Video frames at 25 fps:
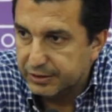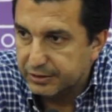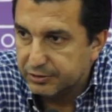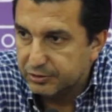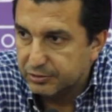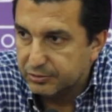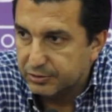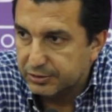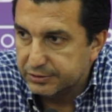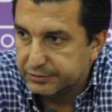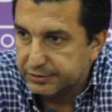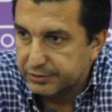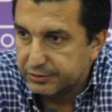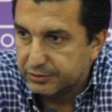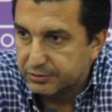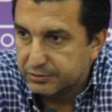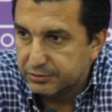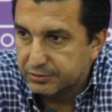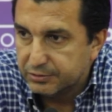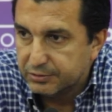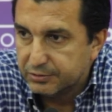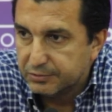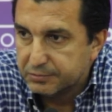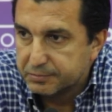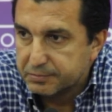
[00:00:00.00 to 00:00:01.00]
del año
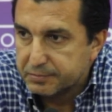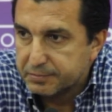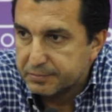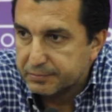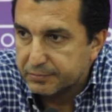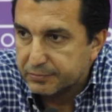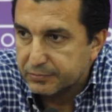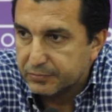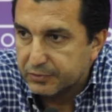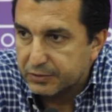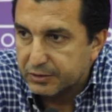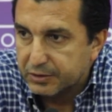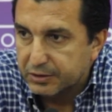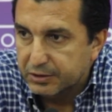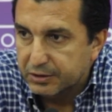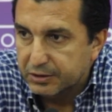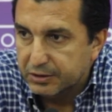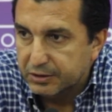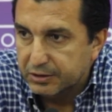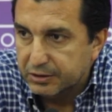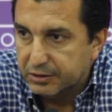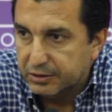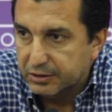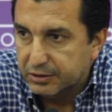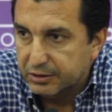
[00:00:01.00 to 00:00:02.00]
anterior
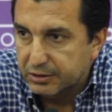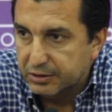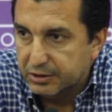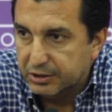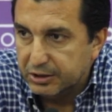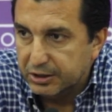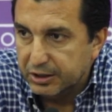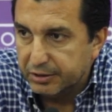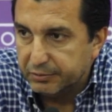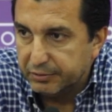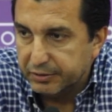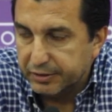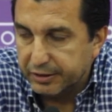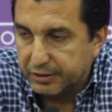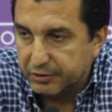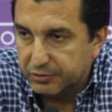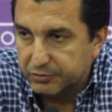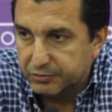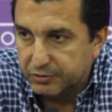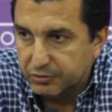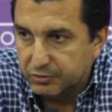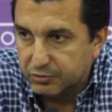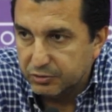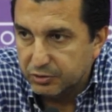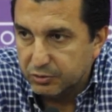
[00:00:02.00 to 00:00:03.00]
y, la verdad
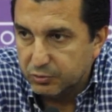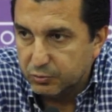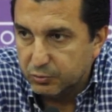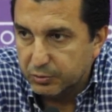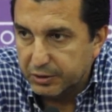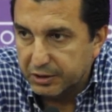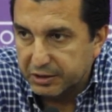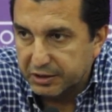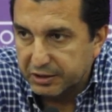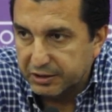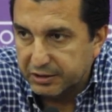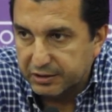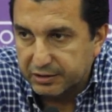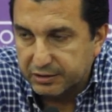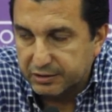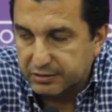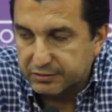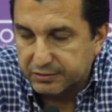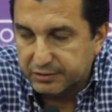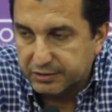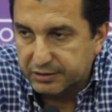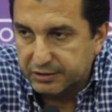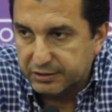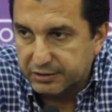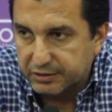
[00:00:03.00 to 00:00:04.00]
que no tengo ninguna
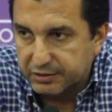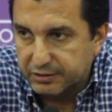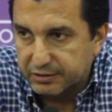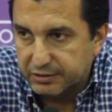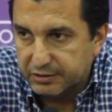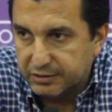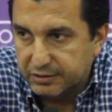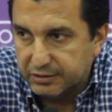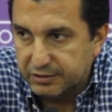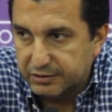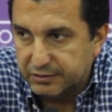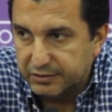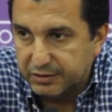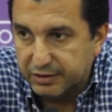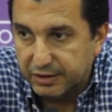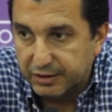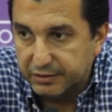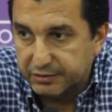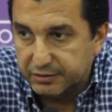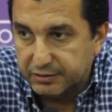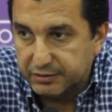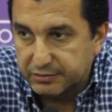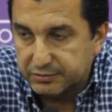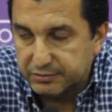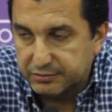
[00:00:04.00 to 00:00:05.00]
queja de, de,
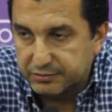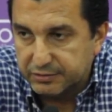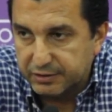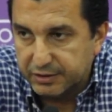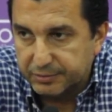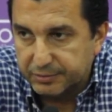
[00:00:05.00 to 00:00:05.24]
nadie,